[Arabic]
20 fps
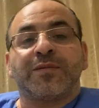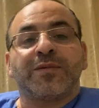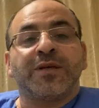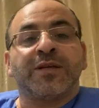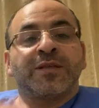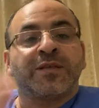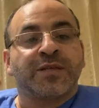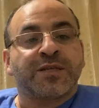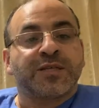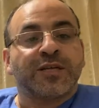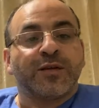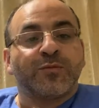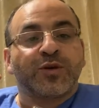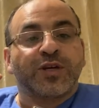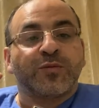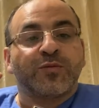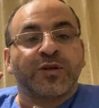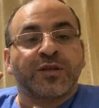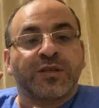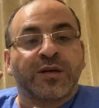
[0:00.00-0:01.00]
انت زلمه
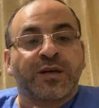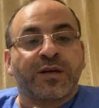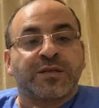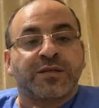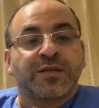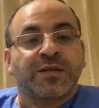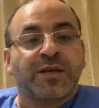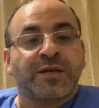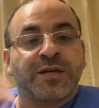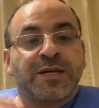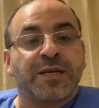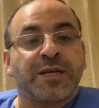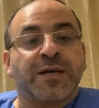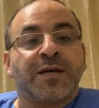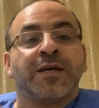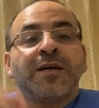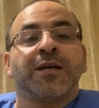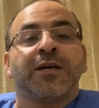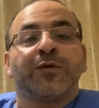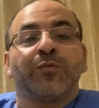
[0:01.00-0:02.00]
خبرتك غسيل كلى
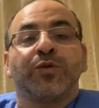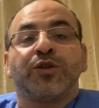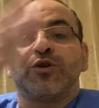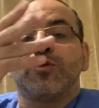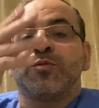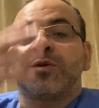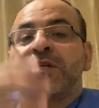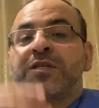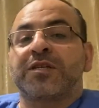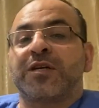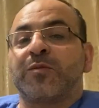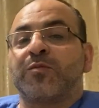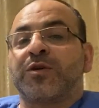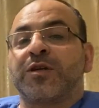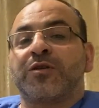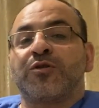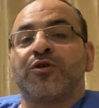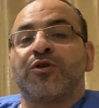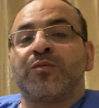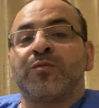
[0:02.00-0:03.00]
بدهم ناس
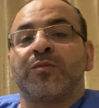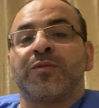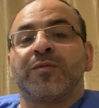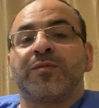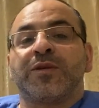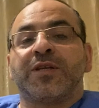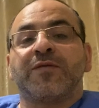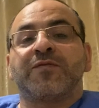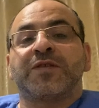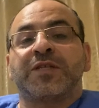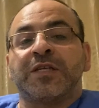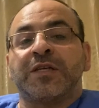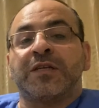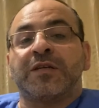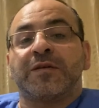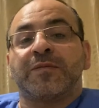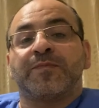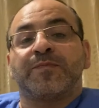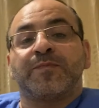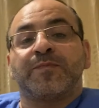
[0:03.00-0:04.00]
خبرتهم نفسيه